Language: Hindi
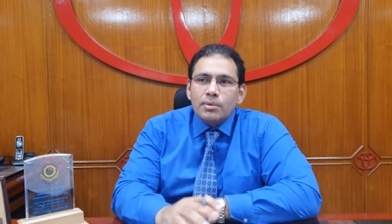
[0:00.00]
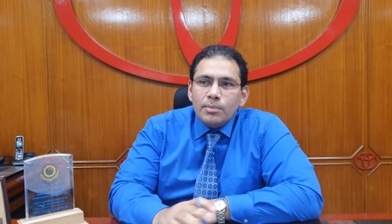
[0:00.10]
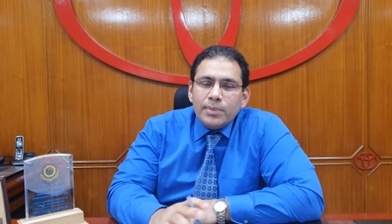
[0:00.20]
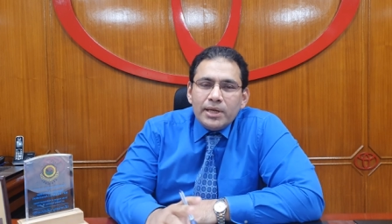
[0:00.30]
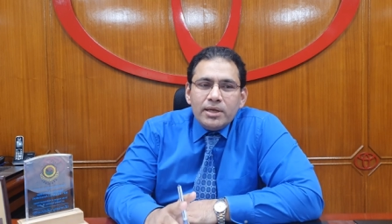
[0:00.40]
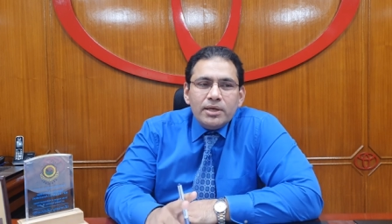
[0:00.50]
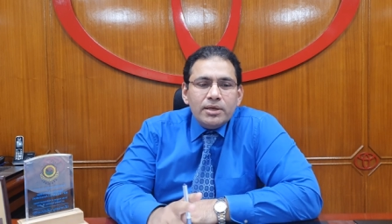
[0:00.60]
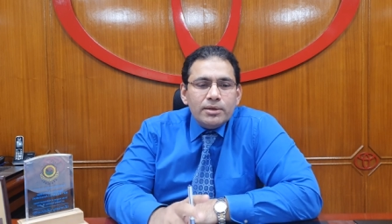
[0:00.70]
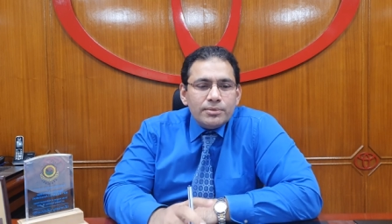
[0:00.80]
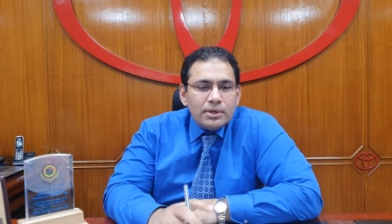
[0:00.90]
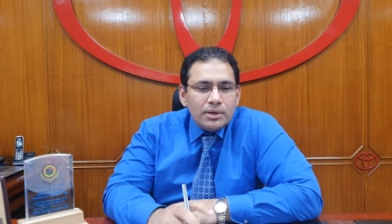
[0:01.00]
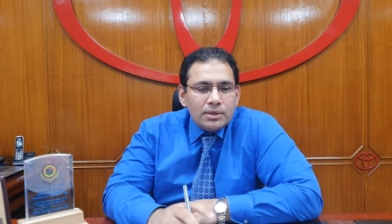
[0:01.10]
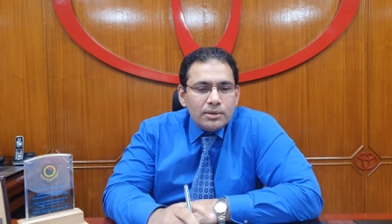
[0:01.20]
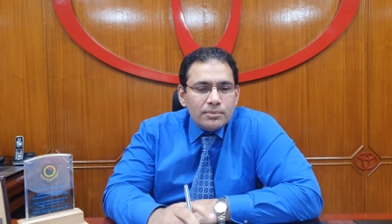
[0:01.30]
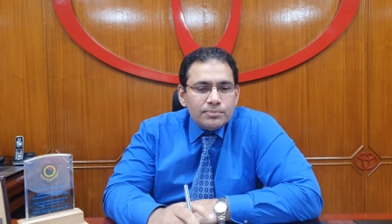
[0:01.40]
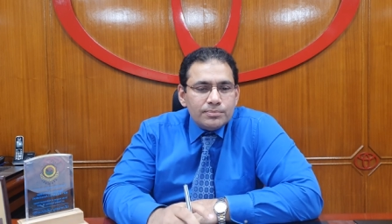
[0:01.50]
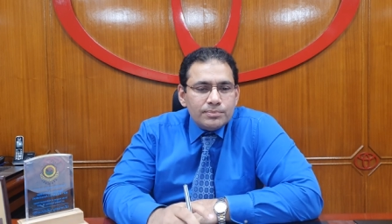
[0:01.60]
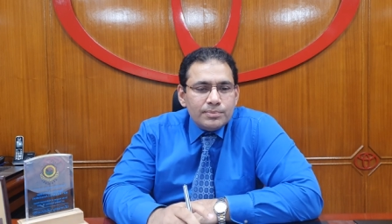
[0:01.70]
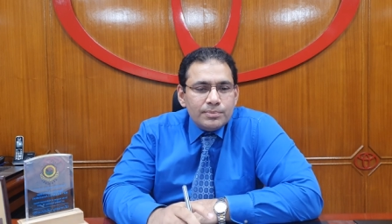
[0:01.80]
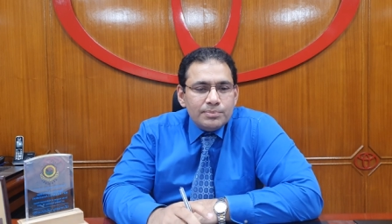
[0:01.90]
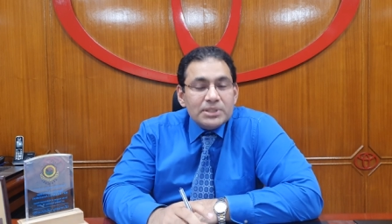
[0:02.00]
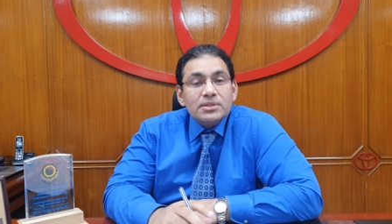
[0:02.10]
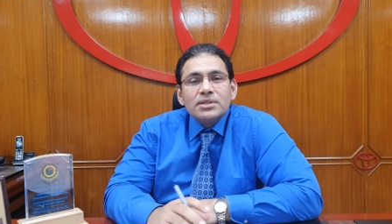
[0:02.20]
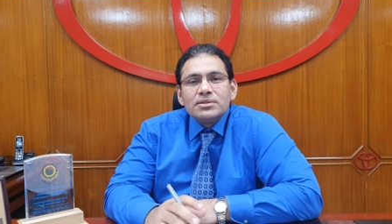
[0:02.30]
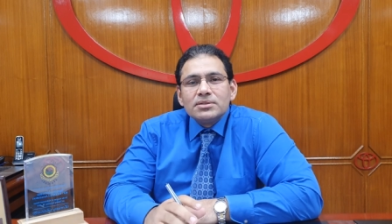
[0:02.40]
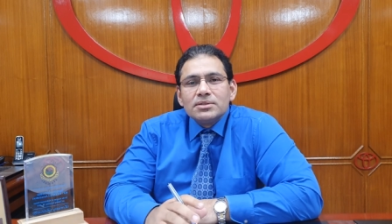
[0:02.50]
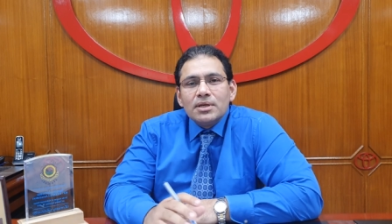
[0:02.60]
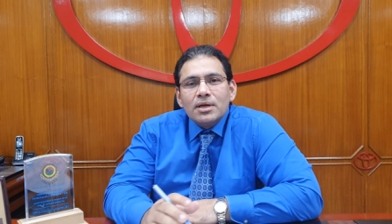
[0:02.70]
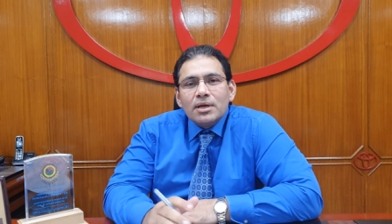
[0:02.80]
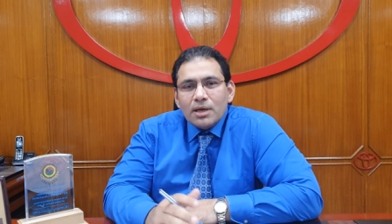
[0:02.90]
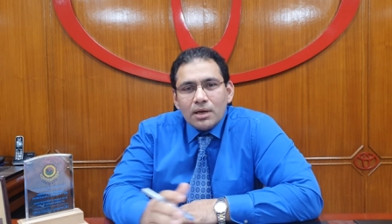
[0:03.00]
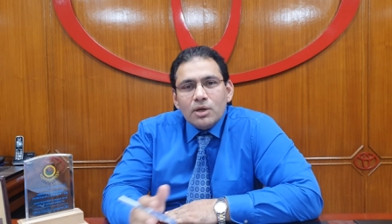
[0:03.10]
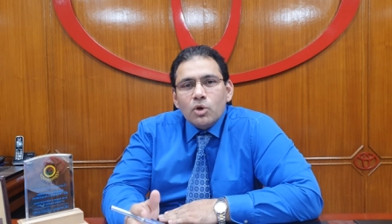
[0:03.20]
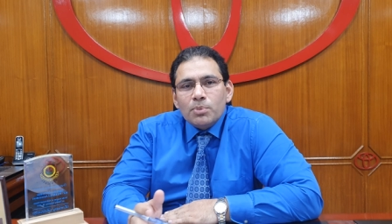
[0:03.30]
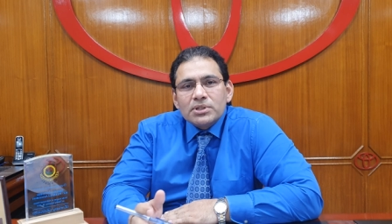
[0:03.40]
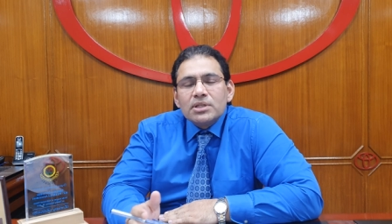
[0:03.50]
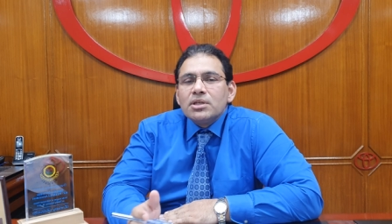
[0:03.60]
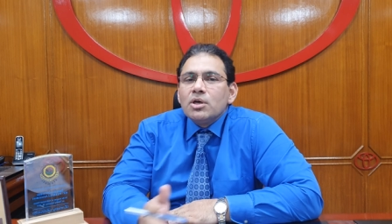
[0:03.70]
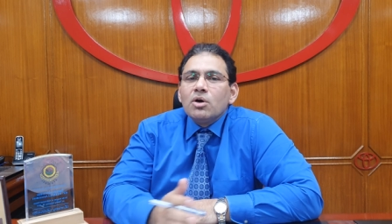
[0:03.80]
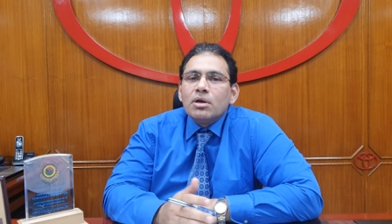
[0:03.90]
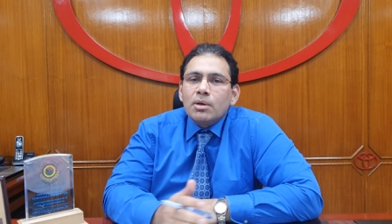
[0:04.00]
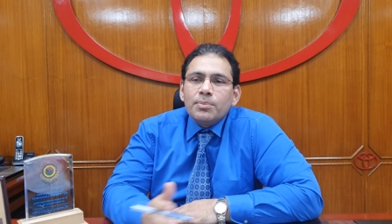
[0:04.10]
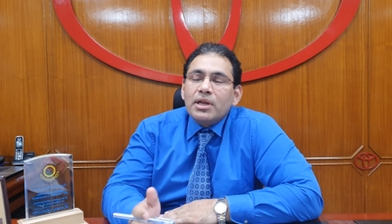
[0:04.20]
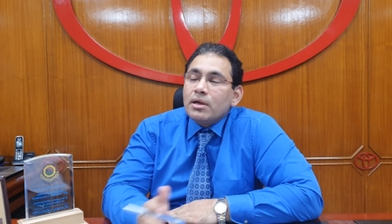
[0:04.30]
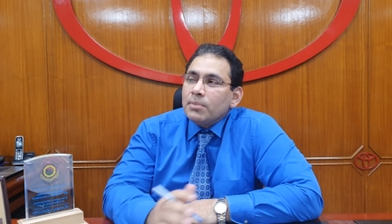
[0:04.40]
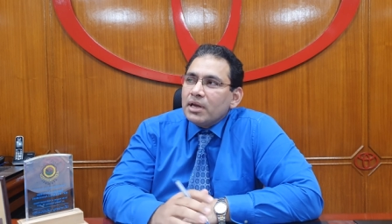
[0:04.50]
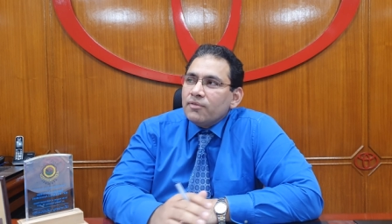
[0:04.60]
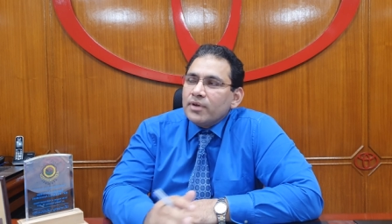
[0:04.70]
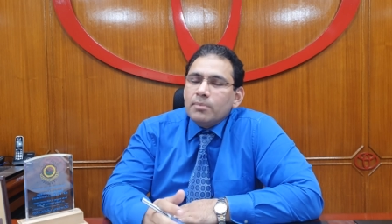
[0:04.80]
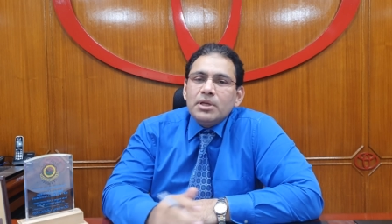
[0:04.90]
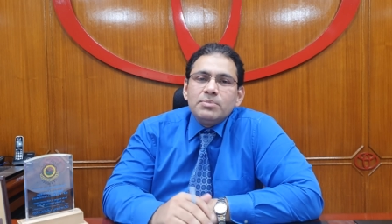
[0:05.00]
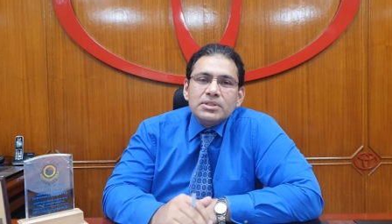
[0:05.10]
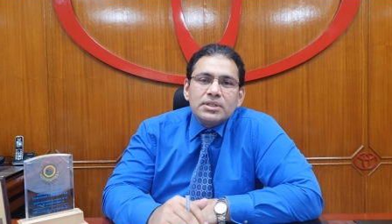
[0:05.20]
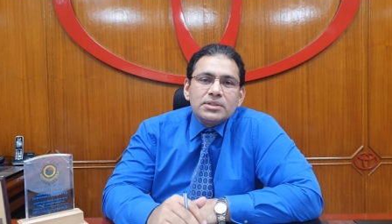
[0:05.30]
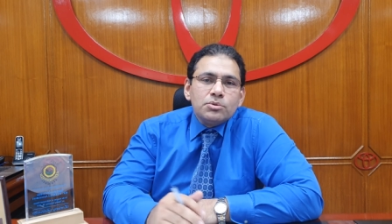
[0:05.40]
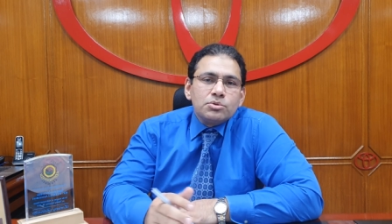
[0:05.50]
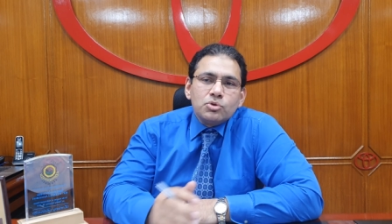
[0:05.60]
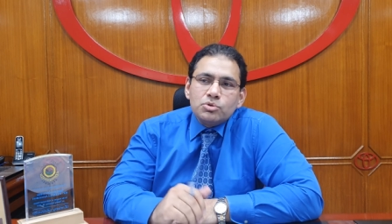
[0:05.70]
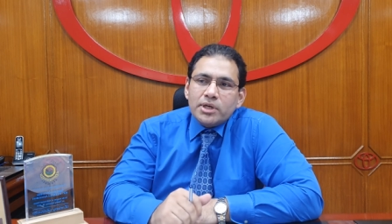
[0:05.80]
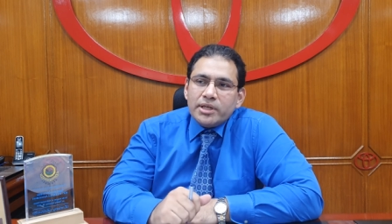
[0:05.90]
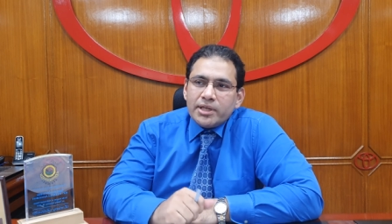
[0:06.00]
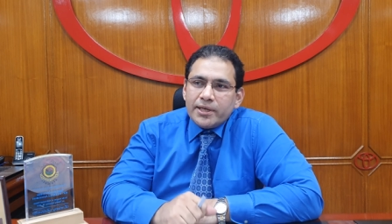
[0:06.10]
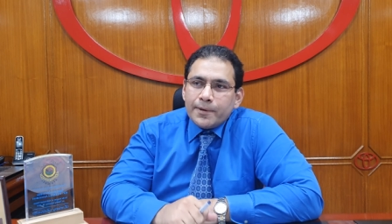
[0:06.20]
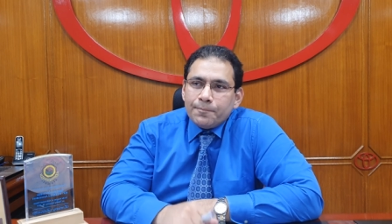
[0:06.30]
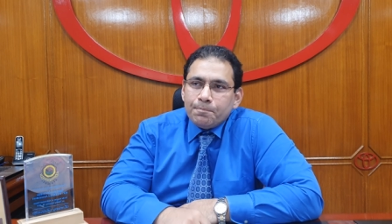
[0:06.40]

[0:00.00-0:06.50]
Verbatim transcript: मैंने बिज़नेस करने को पसंद किया और हम अपना हमारा फैमिली बिज़नेस है उसको ज्वाइन किया